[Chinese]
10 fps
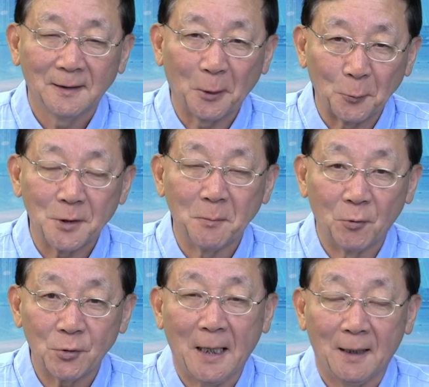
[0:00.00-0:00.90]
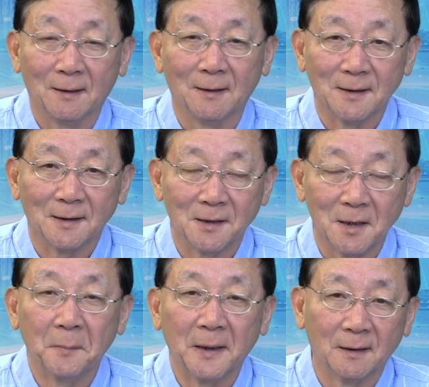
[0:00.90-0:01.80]
等于是谋杀哈，一个
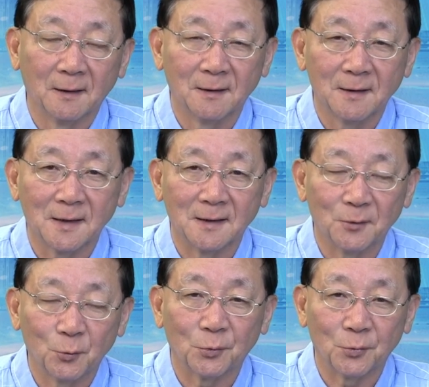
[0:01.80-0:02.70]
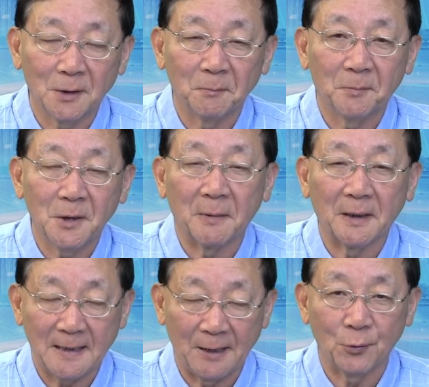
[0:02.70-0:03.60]
生命啊，这个做出这么这么一个
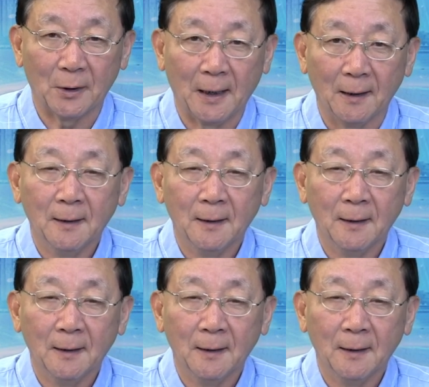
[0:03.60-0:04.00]
裁决来，